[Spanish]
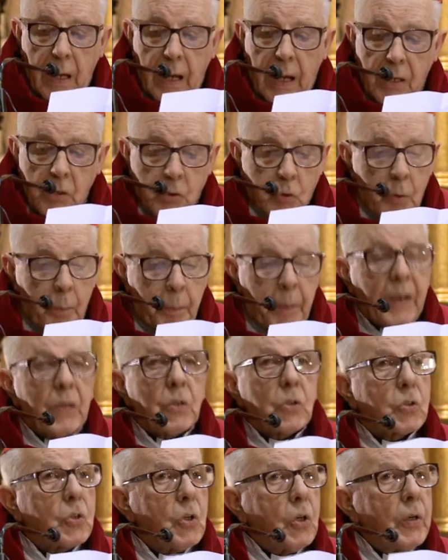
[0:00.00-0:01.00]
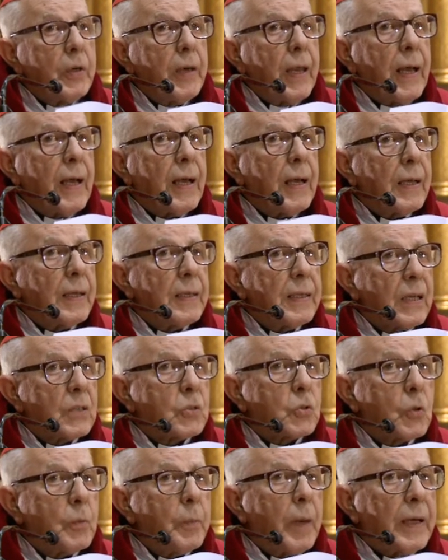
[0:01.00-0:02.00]
a su persona y a
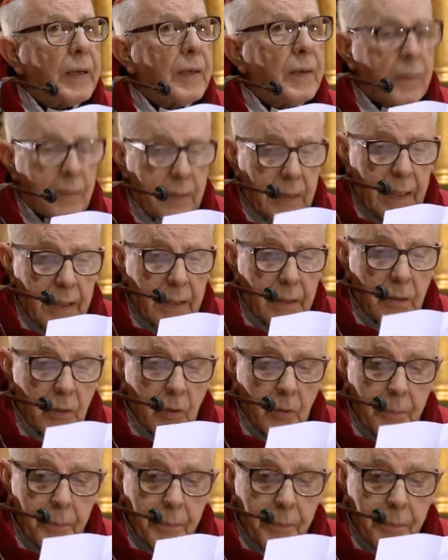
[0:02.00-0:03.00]
su magisterio.